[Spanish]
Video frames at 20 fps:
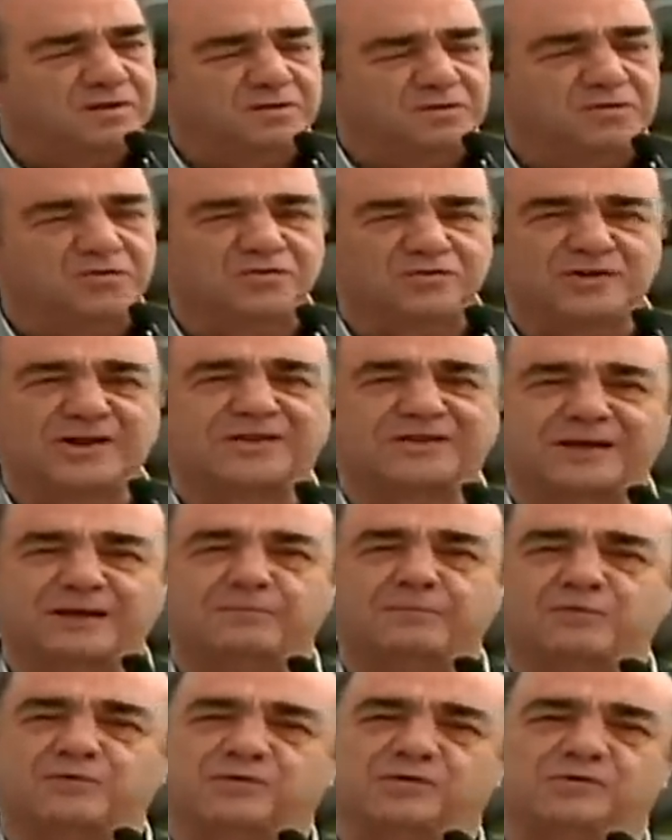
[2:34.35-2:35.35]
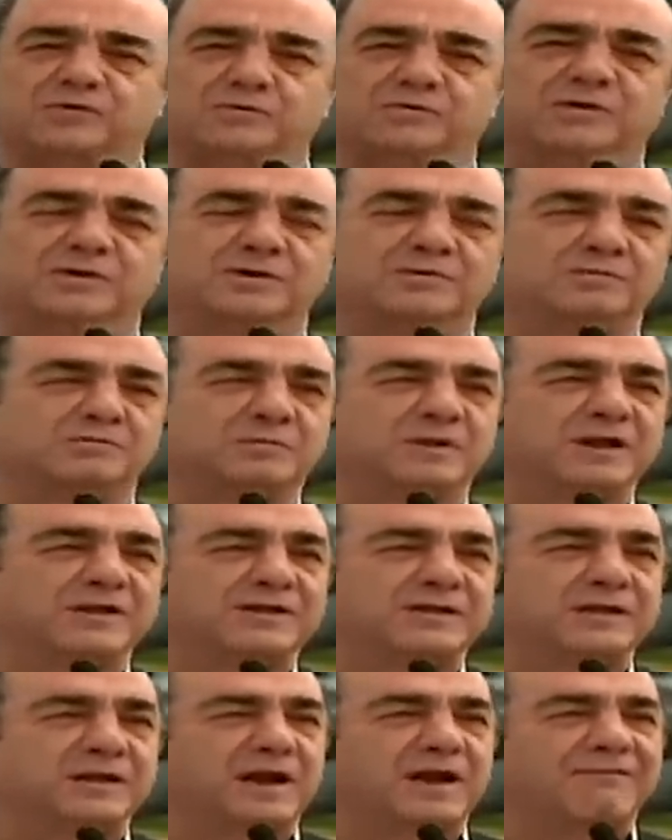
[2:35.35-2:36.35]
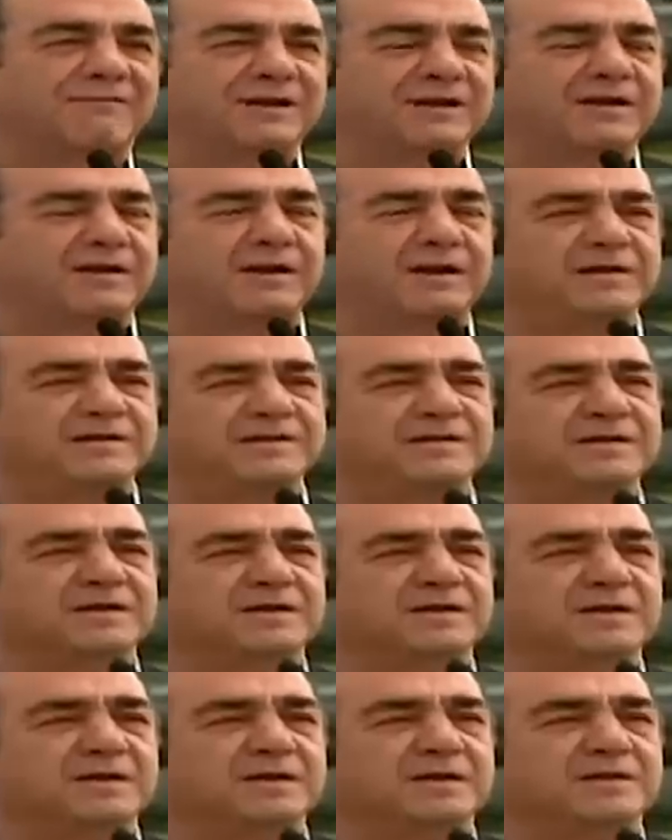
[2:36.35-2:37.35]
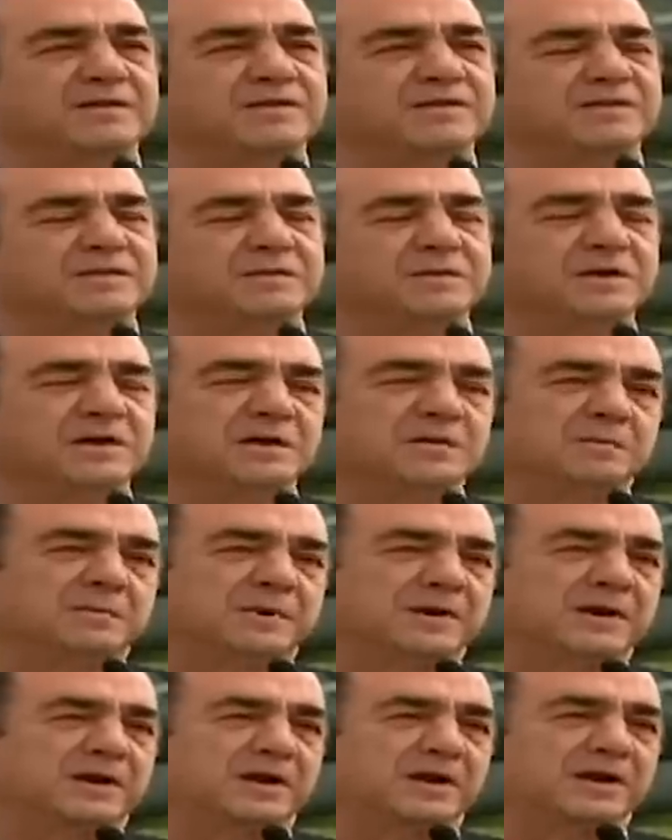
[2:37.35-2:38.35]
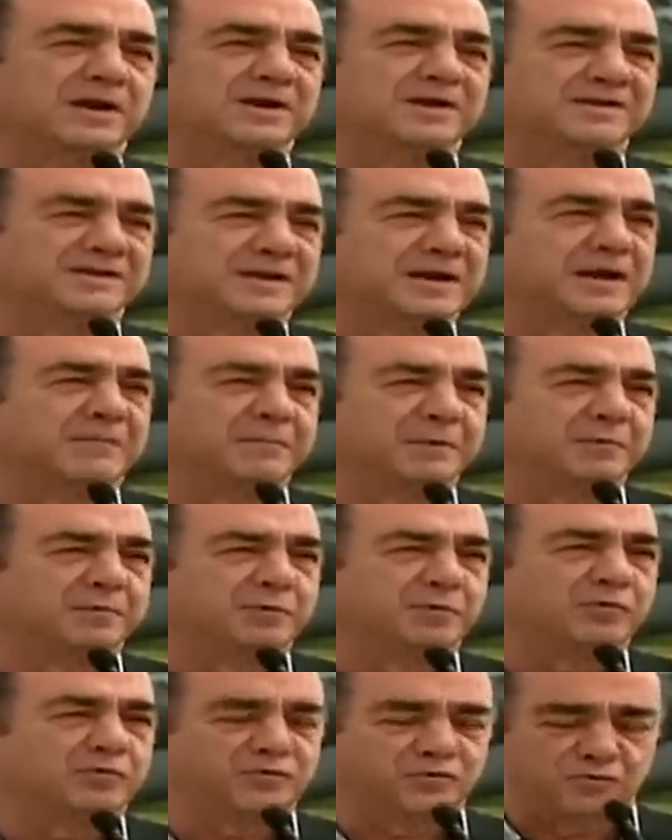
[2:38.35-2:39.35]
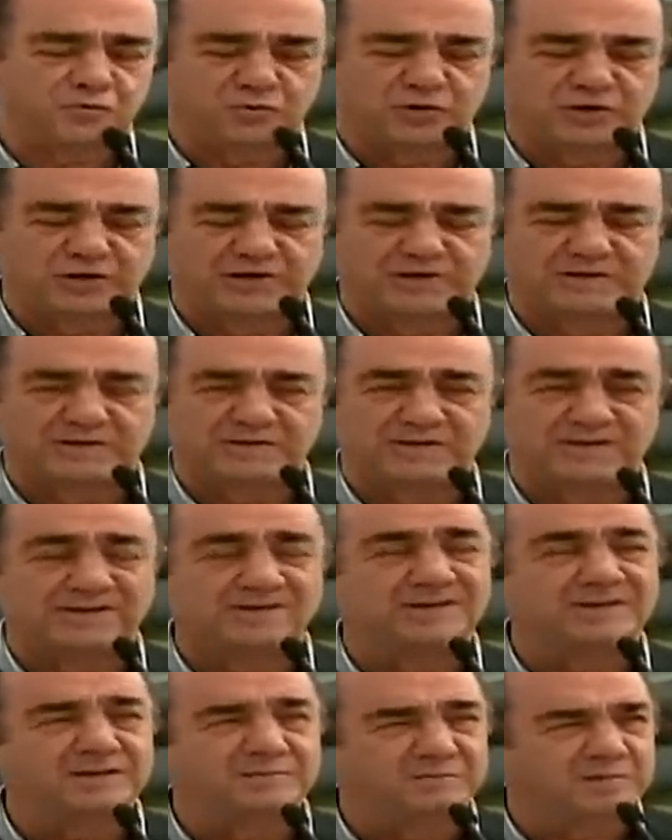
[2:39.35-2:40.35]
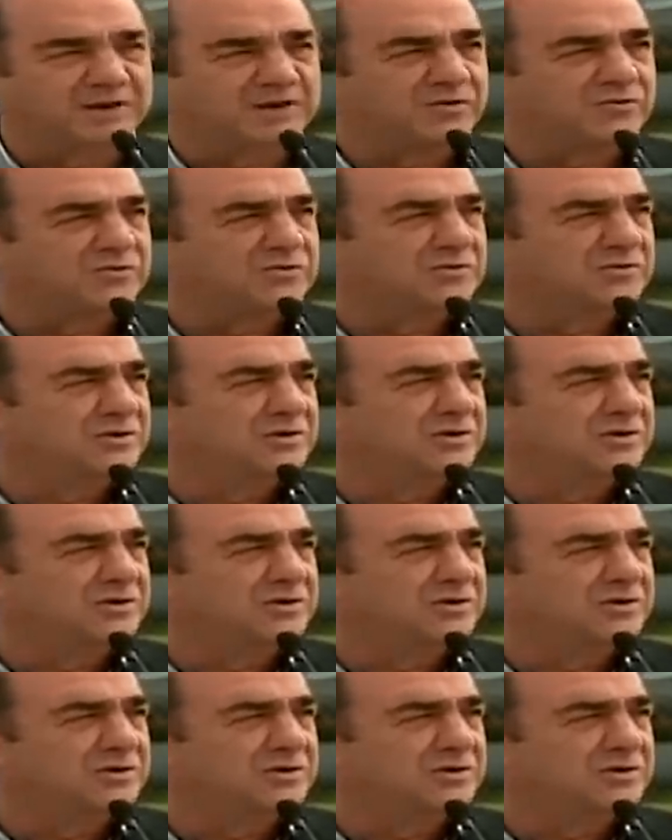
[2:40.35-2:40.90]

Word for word: nos tardamos en, abrirlas sirvieran para el escape por los túneles. Sin embargo,